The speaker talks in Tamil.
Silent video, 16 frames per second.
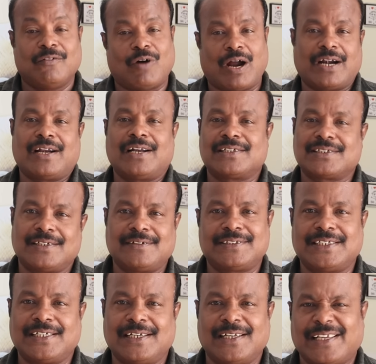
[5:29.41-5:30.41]
வாழ்க்கையில் சில
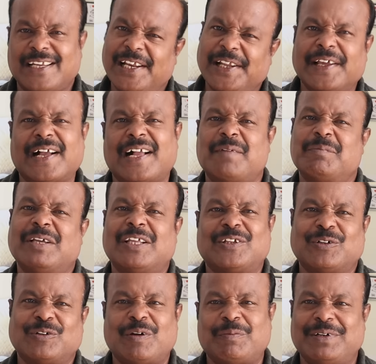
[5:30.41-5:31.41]
விஷயங்களை கேள்வி கேட்காம
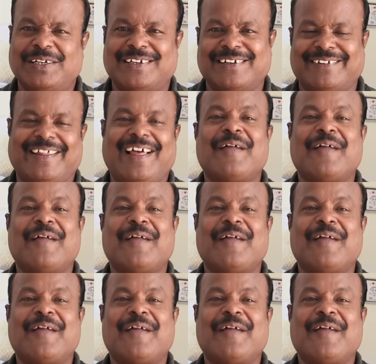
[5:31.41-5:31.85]
ஏற்றுக்கணும் அப்படின்றது